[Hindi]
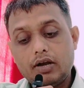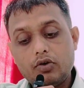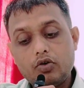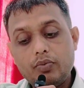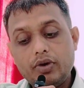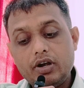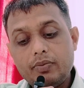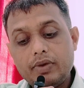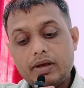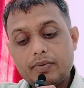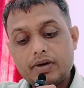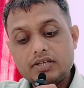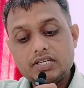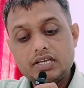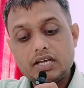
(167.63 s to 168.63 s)
डॉक्यूमेंट में
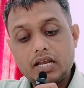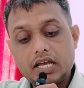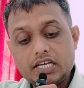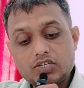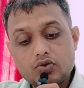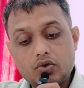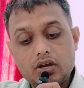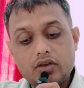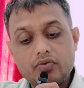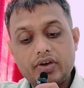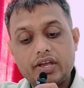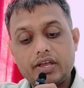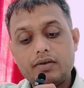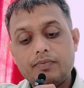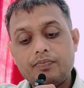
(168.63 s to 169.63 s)
आपका चाहिए लास्ट
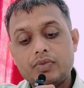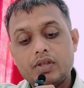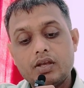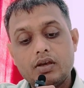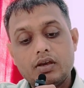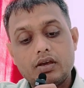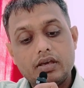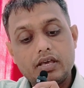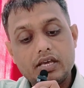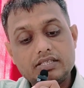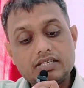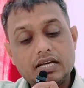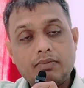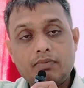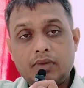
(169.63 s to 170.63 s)
क्वालिफाइंग
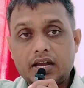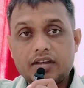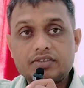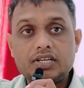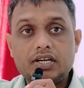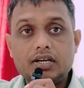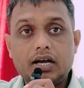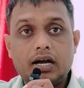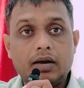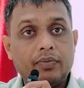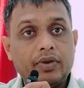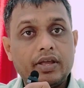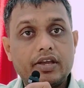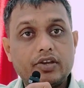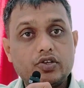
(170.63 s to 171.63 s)
एग्ज़ाम मार्कशीट
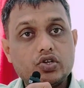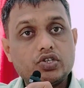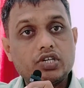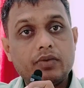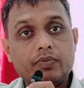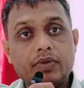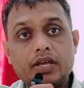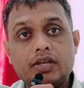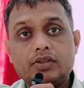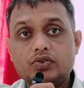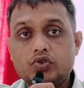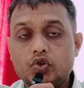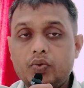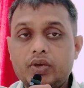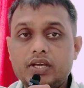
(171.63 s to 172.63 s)
आपने ग्रेजुएशन
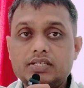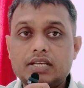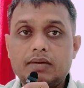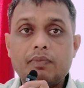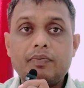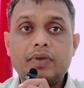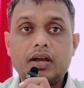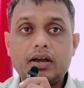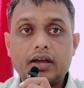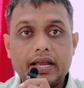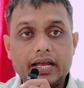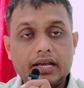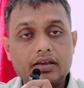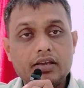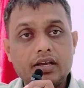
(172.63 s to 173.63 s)
में जो भी एग्ज़ाम अपना
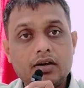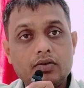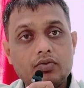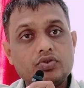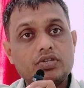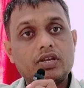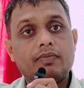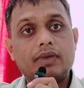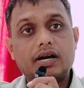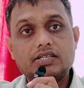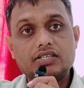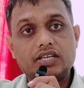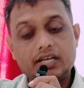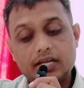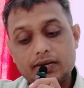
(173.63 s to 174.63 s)
क्रैक किया उसके
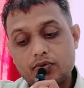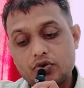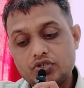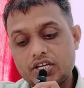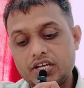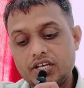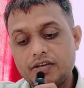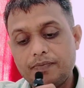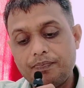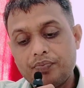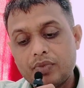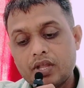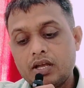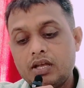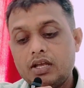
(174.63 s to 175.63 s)
मार्कशीट आपको चाहिए
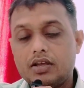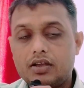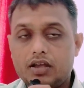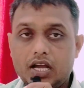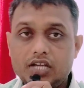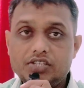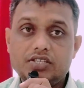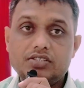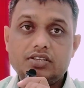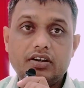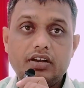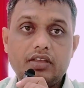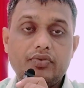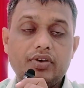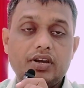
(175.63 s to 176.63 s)
कास्ट
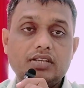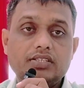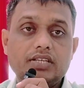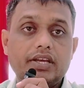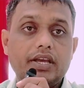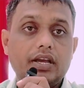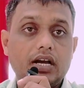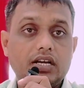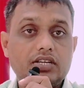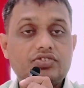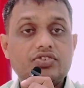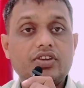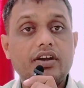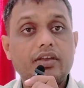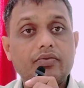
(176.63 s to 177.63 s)
सर्टिफिकेट चाहिए
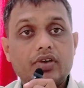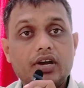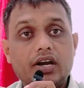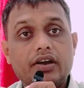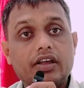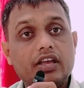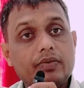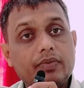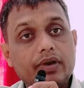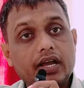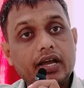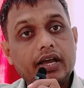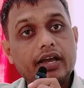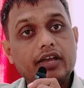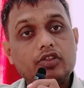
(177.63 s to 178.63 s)
कास्ट सर्टिफिकेट नहीं
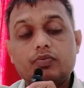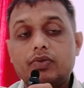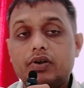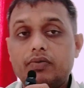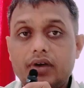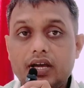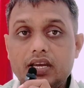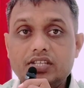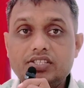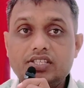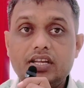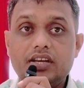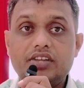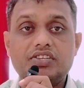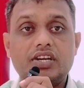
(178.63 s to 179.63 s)
बना है तो बनवा लीजिए